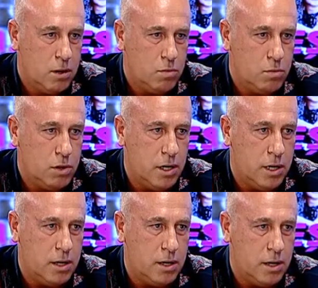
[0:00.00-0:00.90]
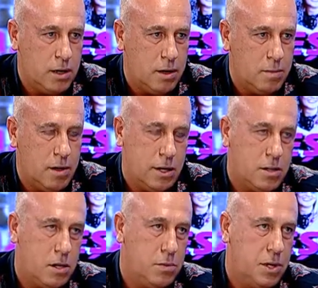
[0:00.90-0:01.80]
Bu da e, bana
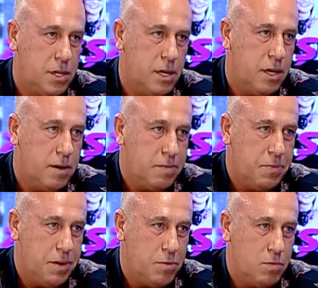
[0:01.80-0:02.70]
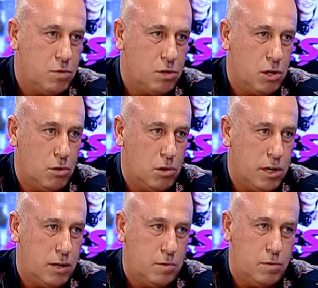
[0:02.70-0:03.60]
tabii ki bir Bursalı
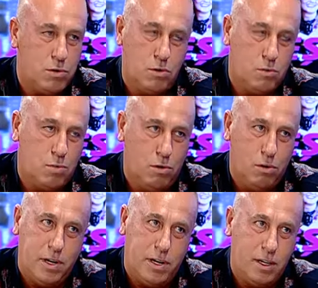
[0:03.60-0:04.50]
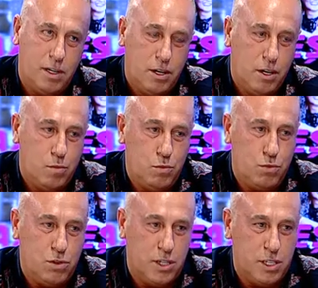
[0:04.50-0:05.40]
olarak, bir Bursa sporlu olarak
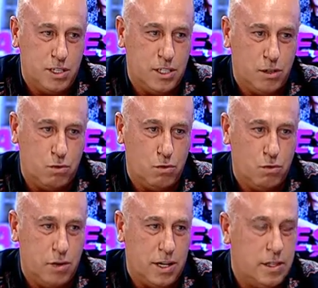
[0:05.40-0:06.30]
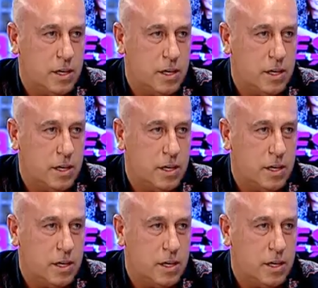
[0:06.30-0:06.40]
müthiş derecede gurur verdi.